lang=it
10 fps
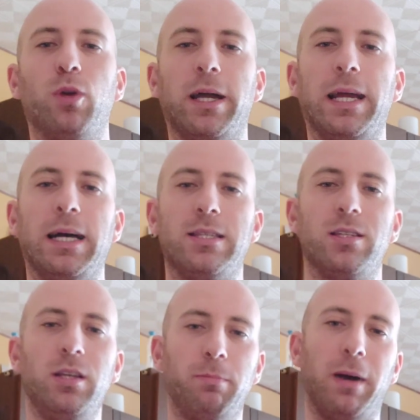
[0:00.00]

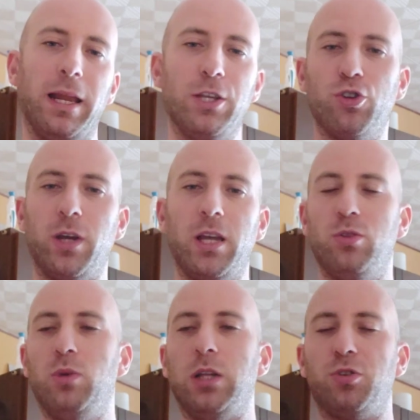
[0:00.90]
ragazzi, pareggio che è
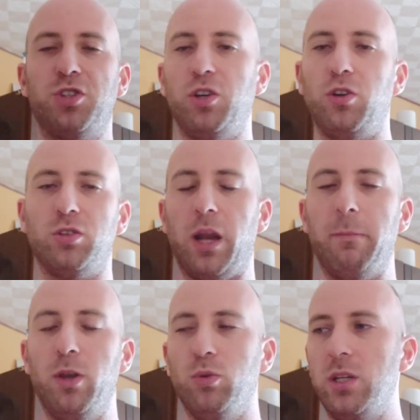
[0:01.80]
durato sì o no 3
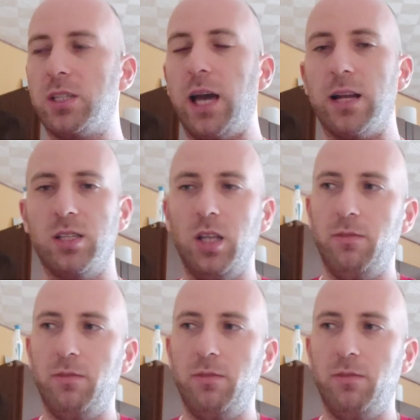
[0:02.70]
minuti scarsi del